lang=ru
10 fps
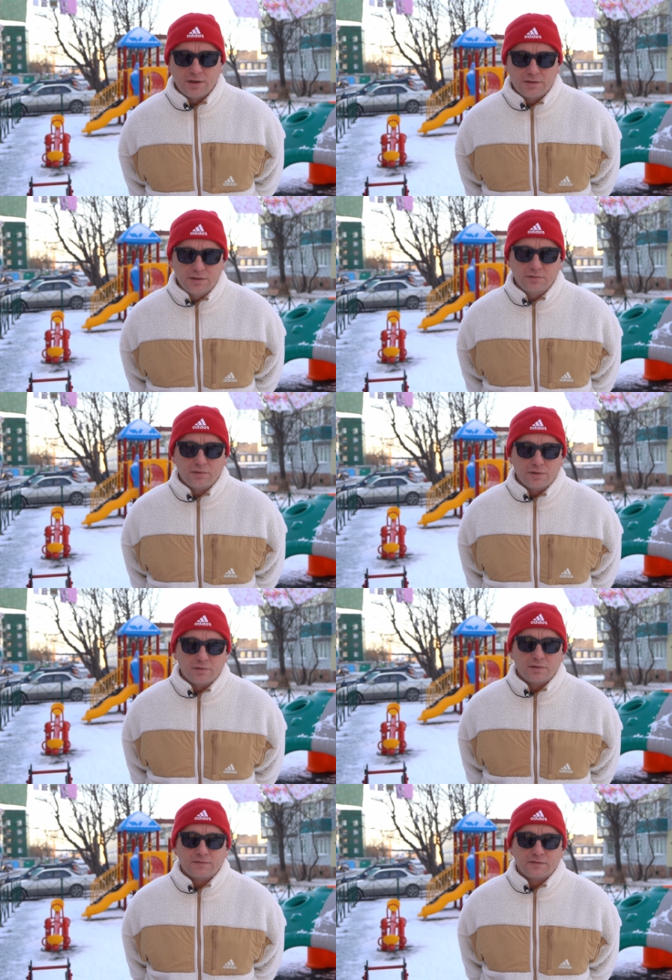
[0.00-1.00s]
резину,
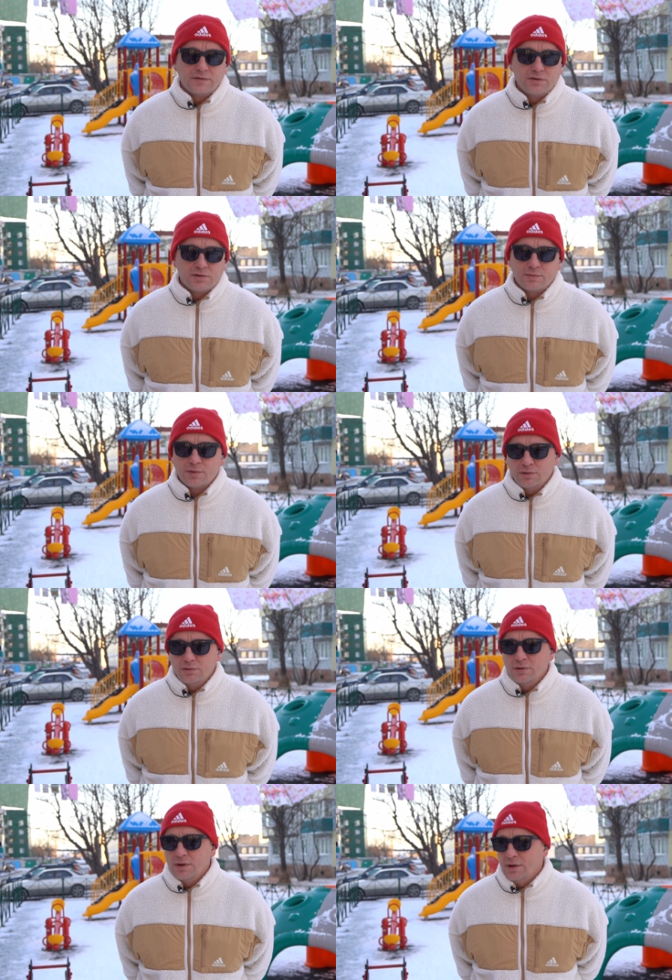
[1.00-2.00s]
оно в следующем
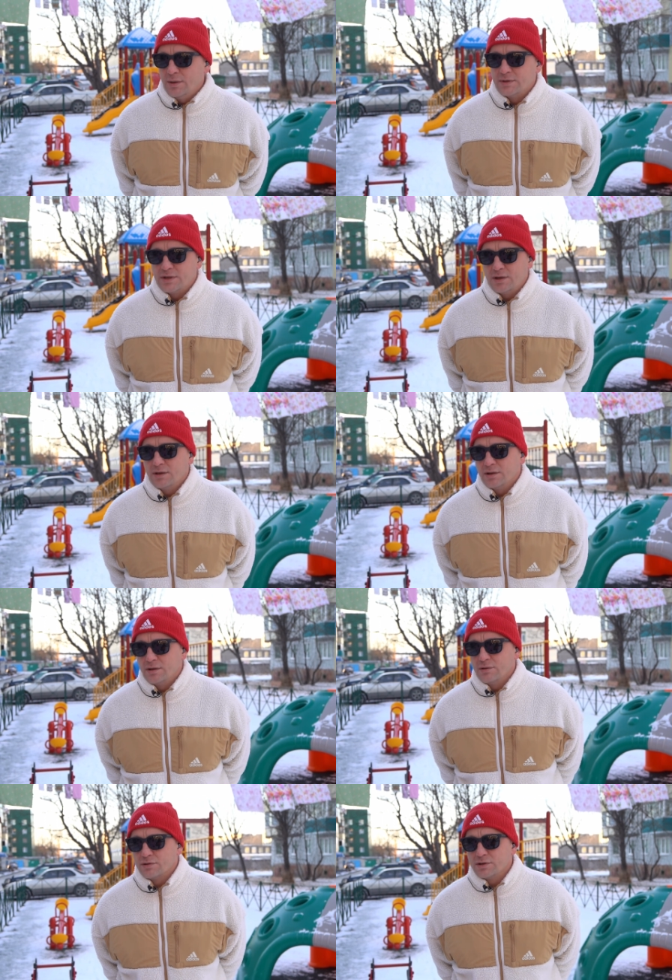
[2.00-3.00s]
году обязательно
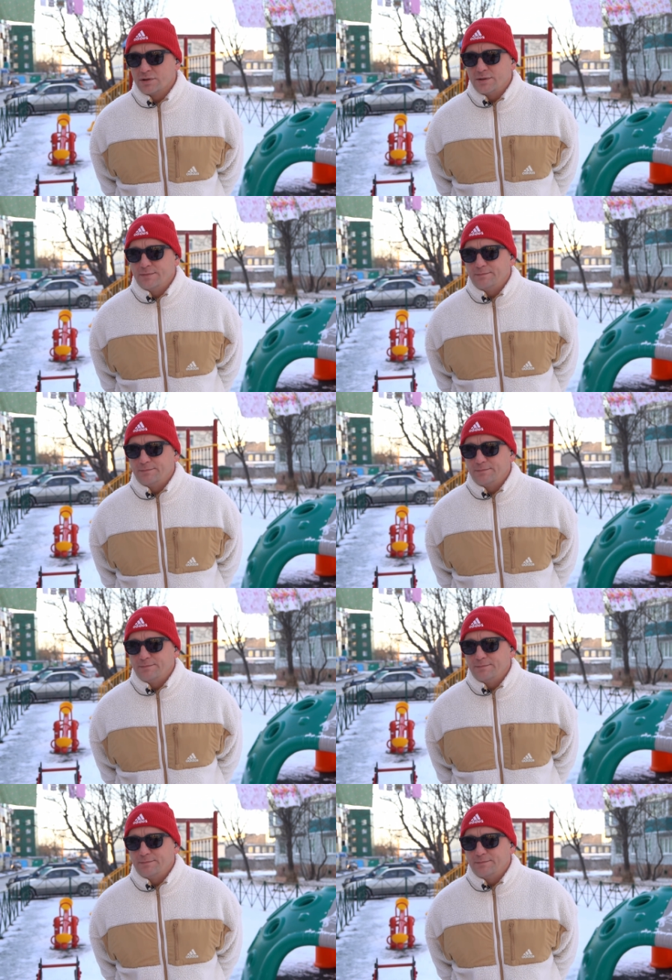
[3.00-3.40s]
доложится.